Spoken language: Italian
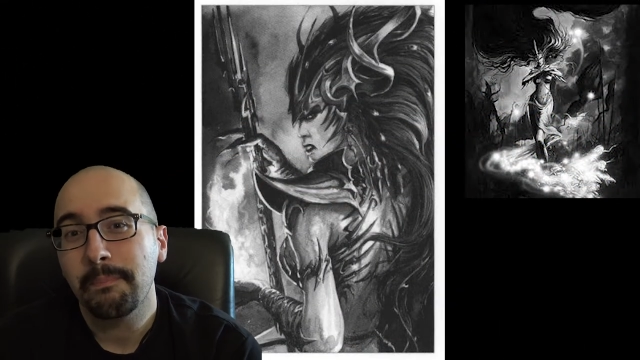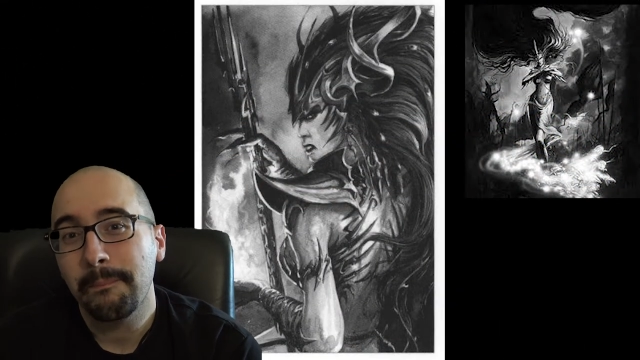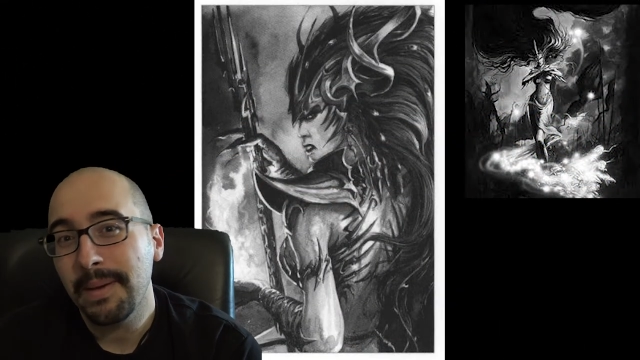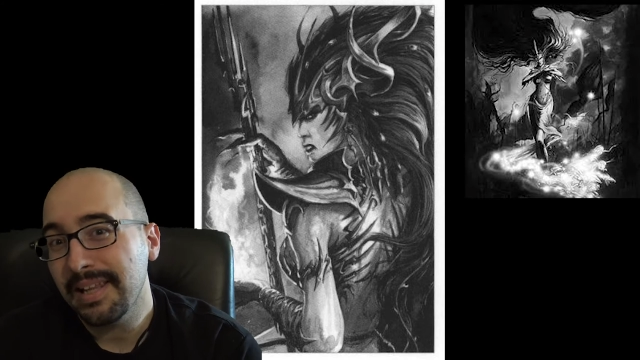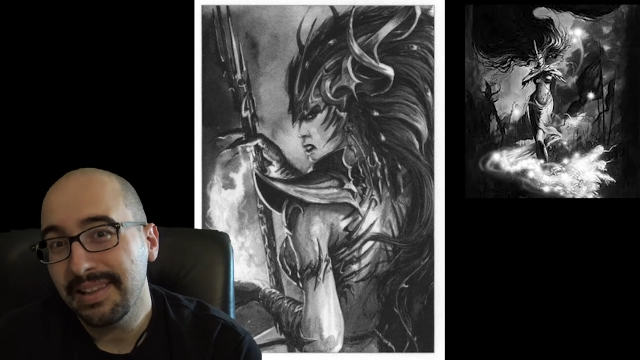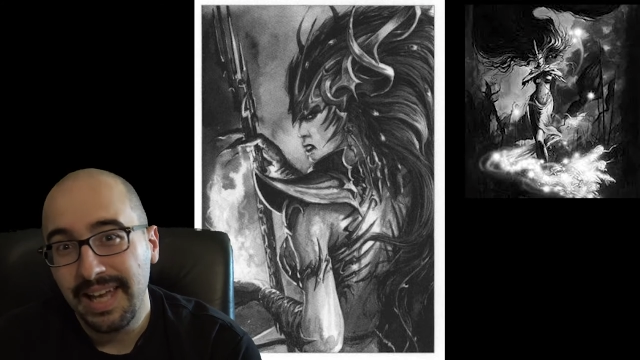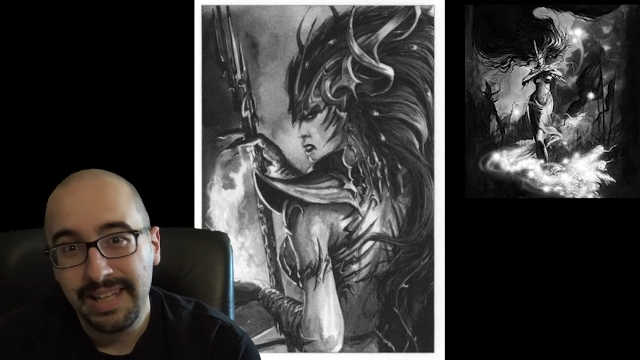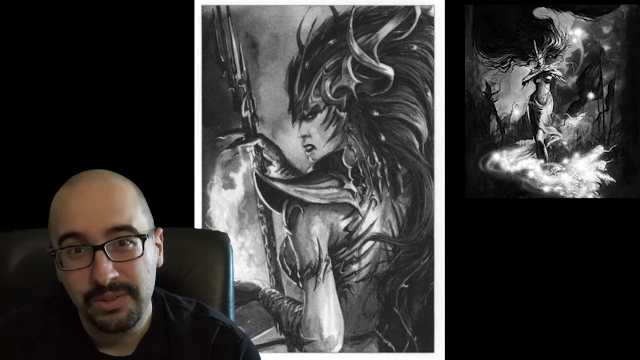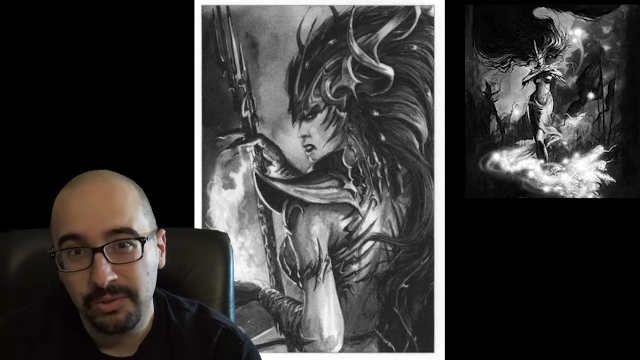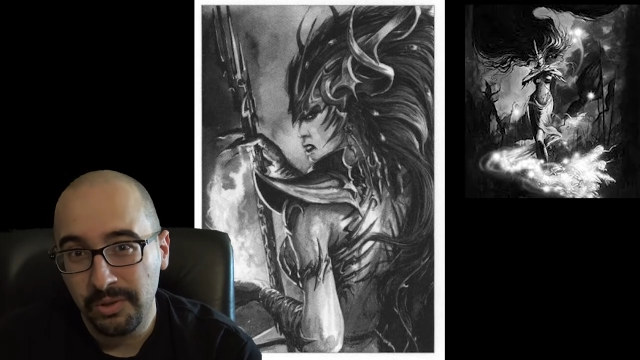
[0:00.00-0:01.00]
per il
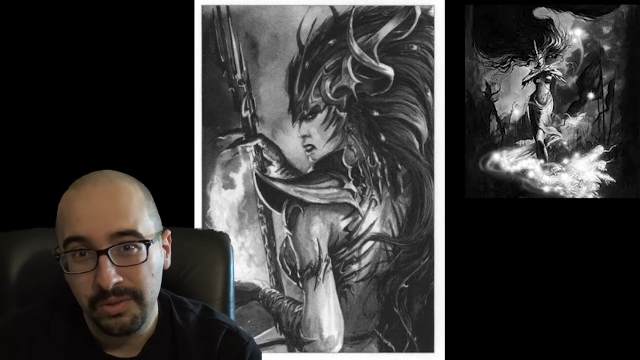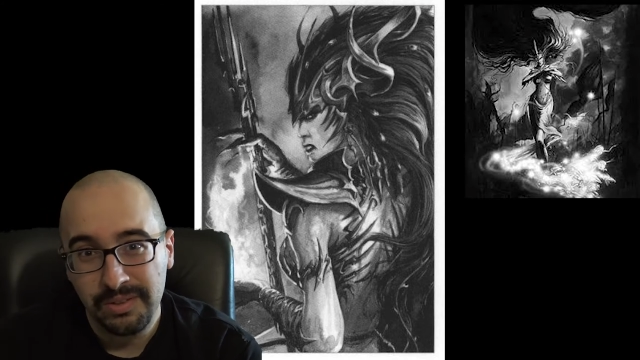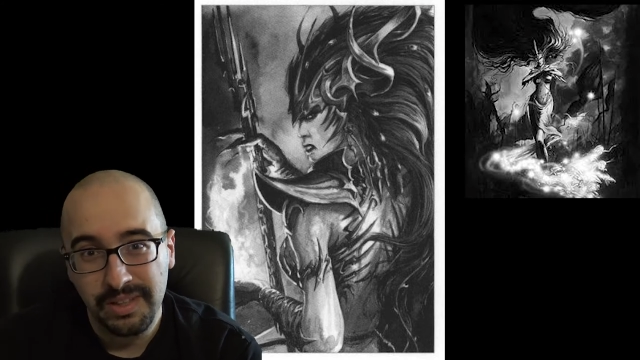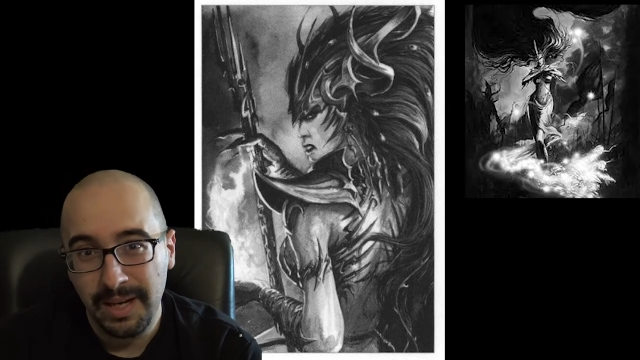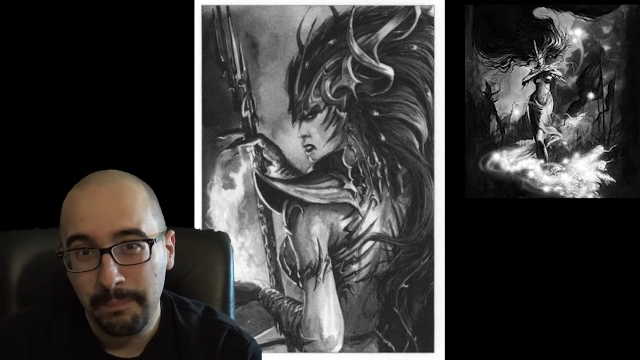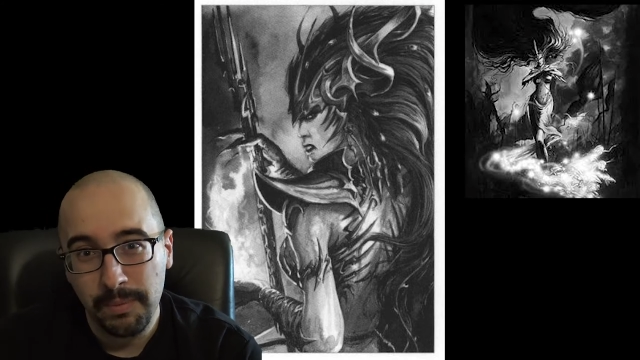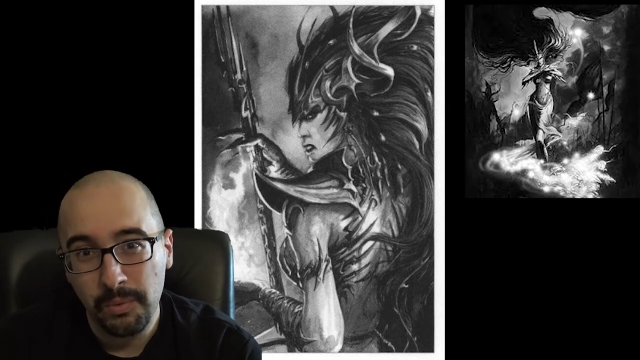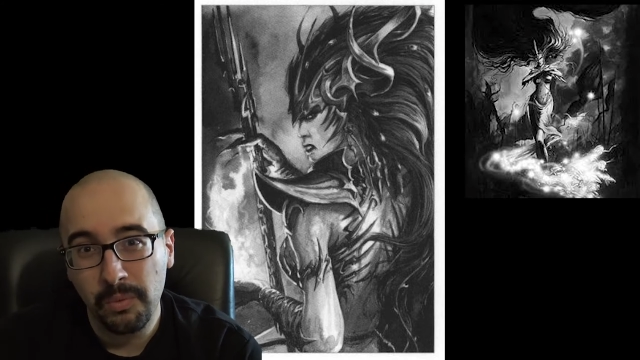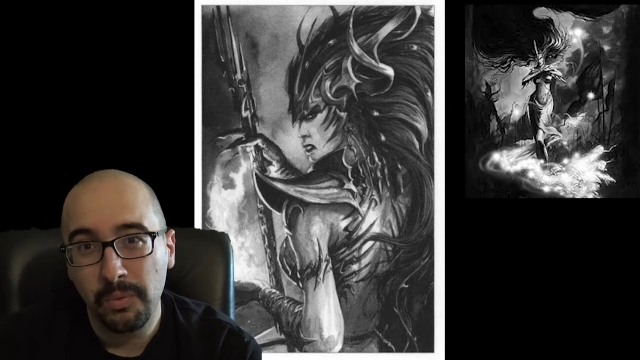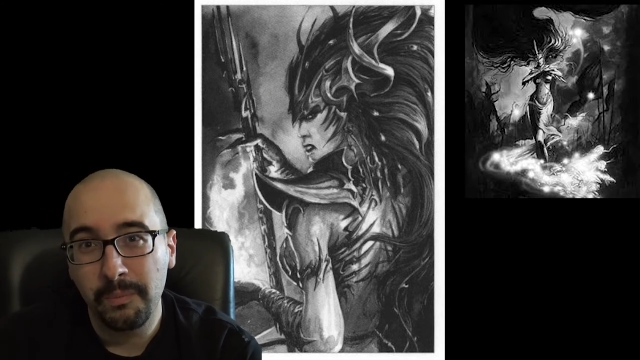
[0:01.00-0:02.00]
detto tira
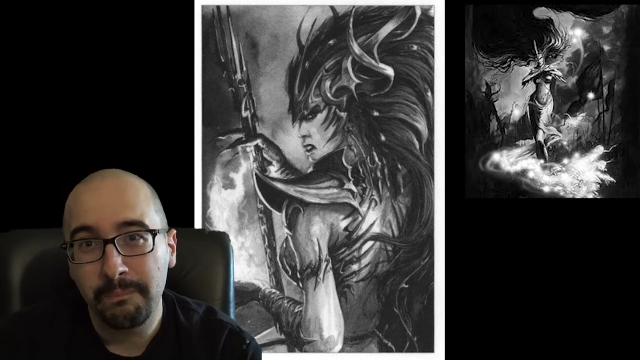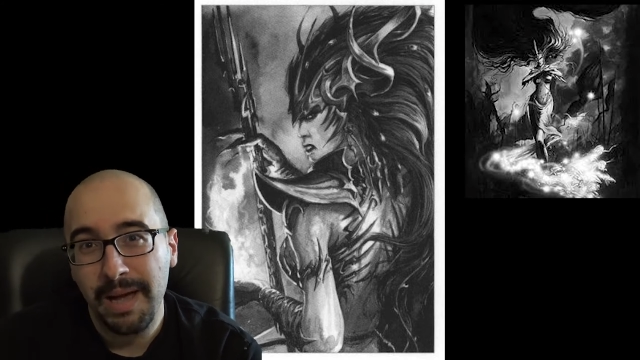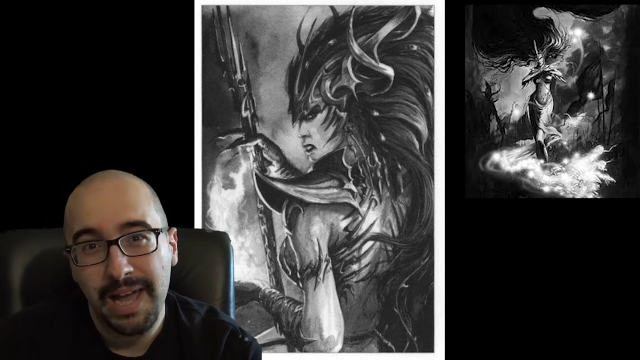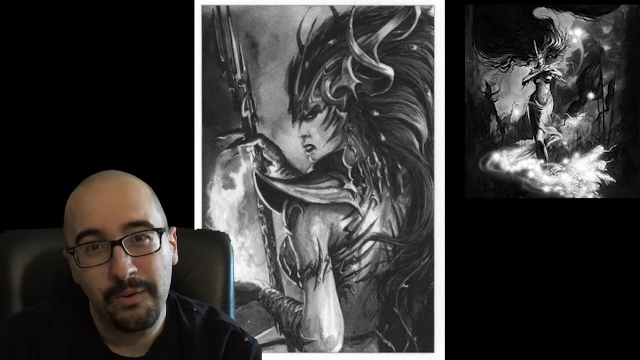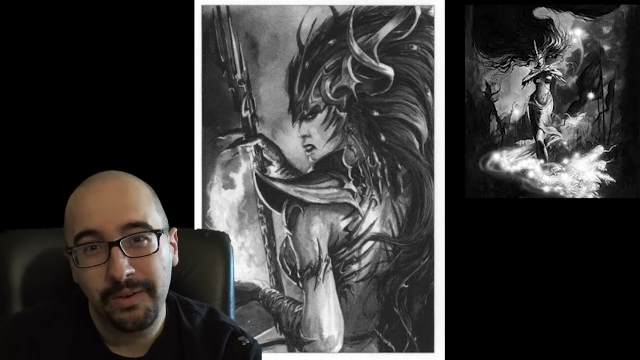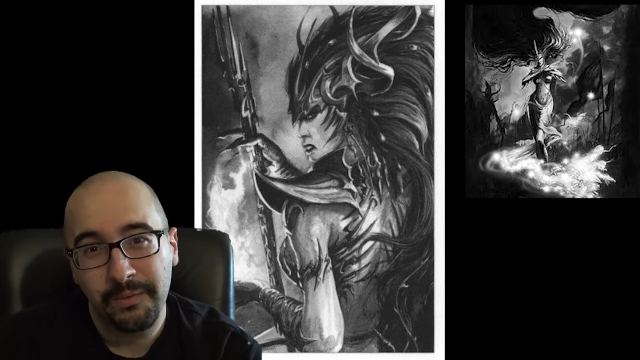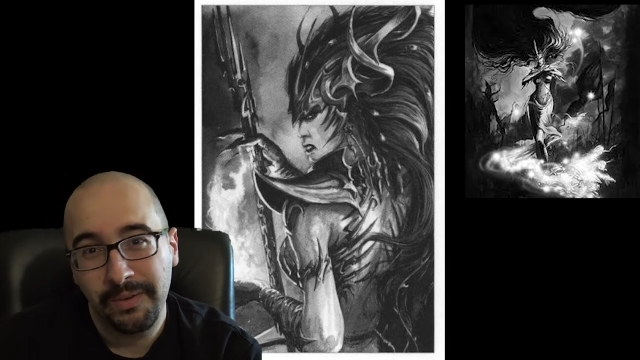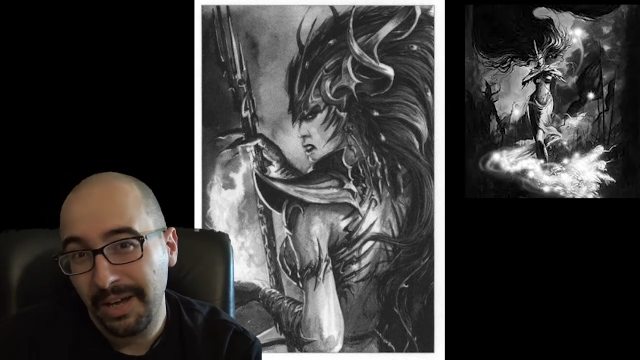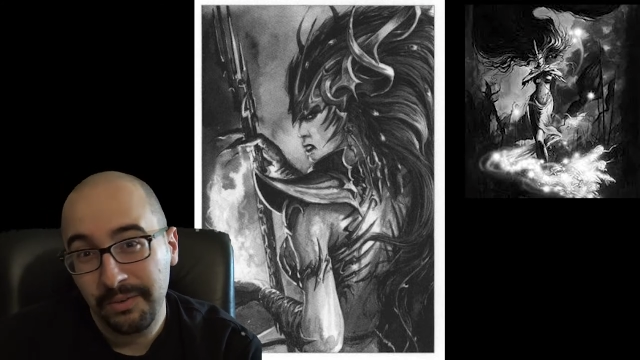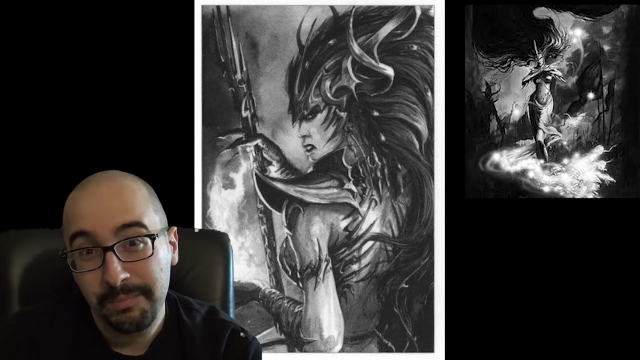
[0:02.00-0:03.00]
più un pelo che un
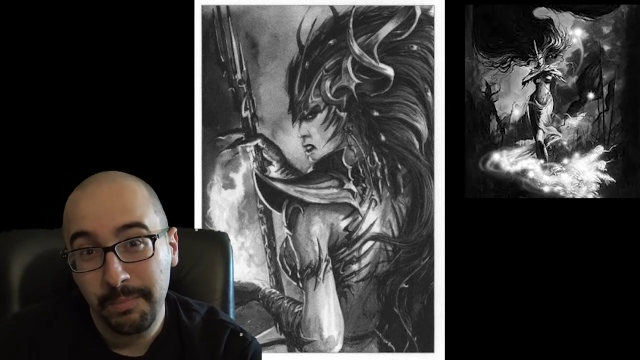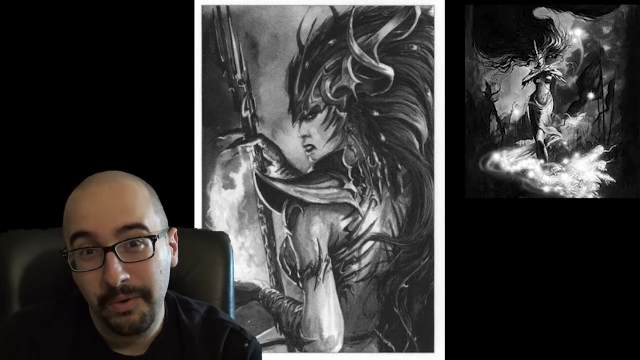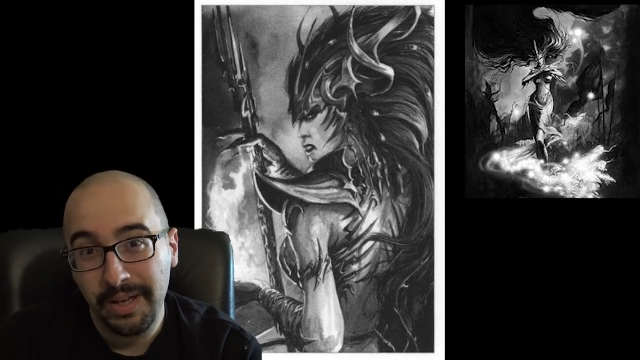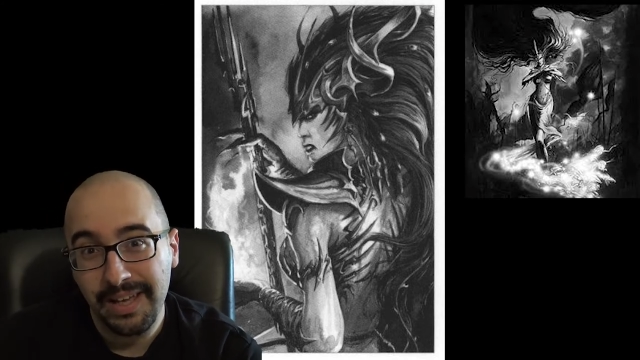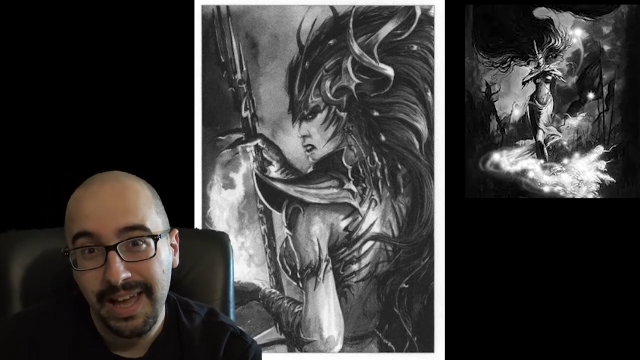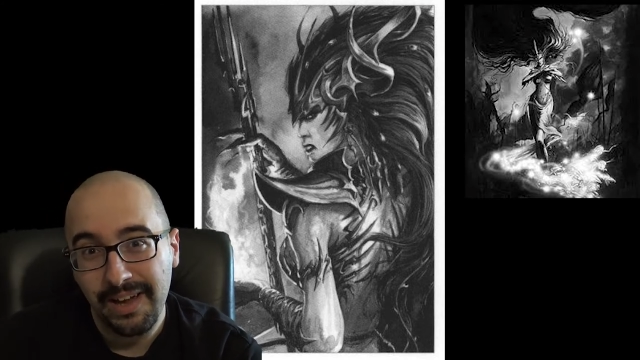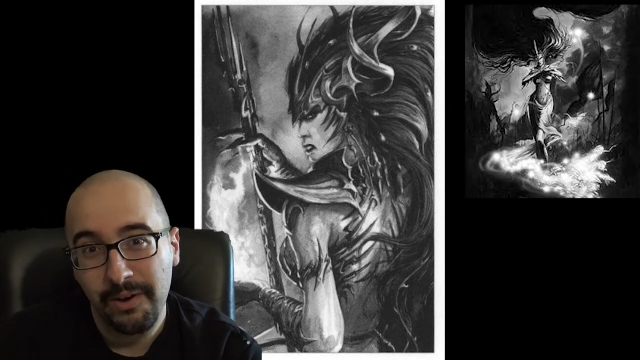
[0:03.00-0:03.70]
carro di buoi,